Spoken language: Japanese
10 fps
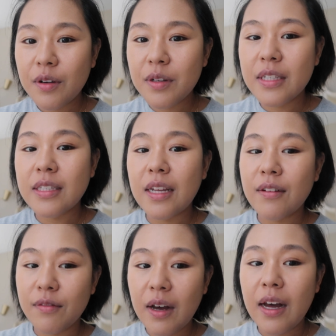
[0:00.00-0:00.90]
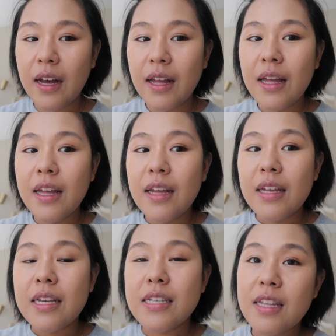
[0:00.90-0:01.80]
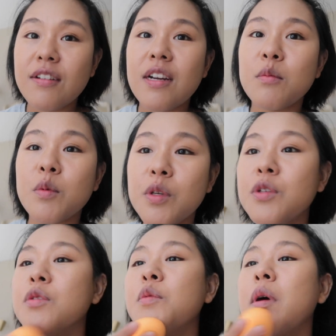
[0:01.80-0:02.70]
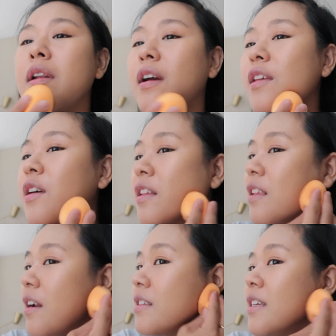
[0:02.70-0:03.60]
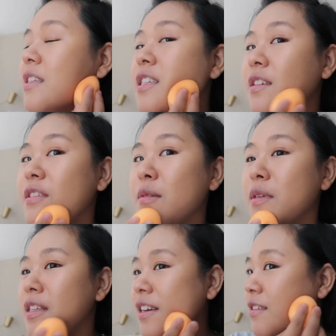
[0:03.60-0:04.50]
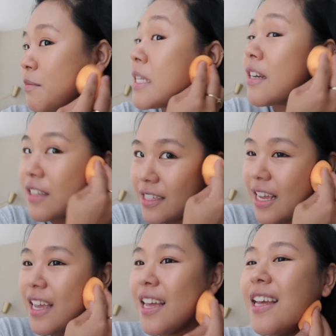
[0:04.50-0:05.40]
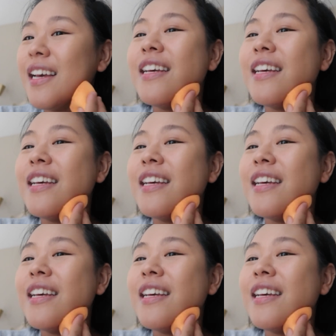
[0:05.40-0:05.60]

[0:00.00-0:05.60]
コリンさんはインスタグラムも YouTube もあるから、よかったらぜひチェックしてみてください。